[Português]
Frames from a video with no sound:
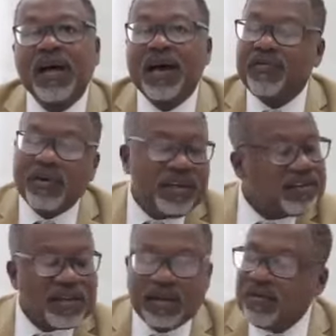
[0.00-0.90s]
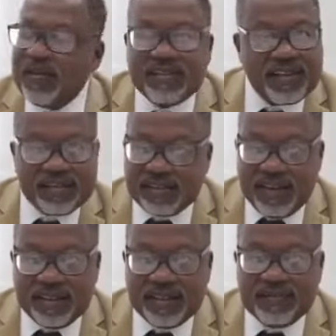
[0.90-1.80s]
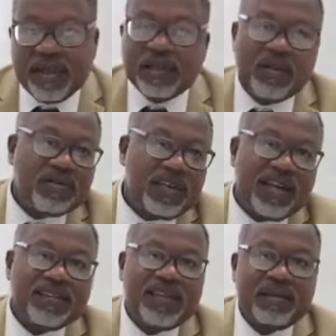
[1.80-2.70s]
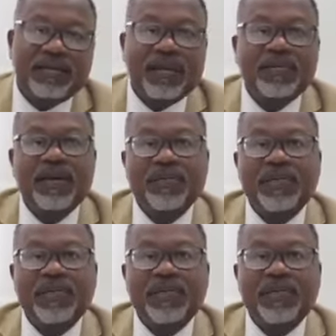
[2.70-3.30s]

A violência não vai ser aceita, não será aceito também